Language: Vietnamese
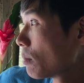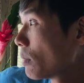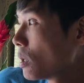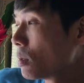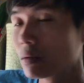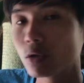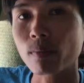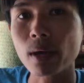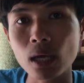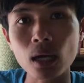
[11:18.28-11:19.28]
bên
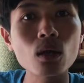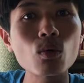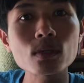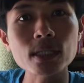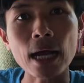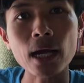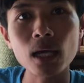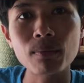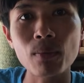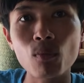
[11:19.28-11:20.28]
chuẩn bị những cái luống sẵn
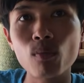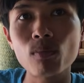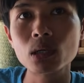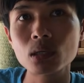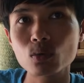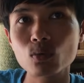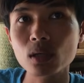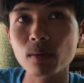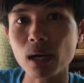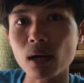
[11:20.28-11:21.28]
khi mà mùa mưa xuống
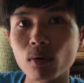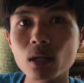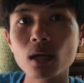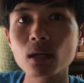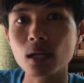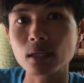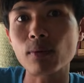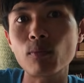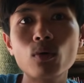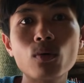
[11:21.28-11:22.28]
thì bắt đầu à, có thể là
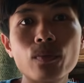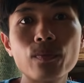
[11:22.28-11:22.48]
trồng mình trồng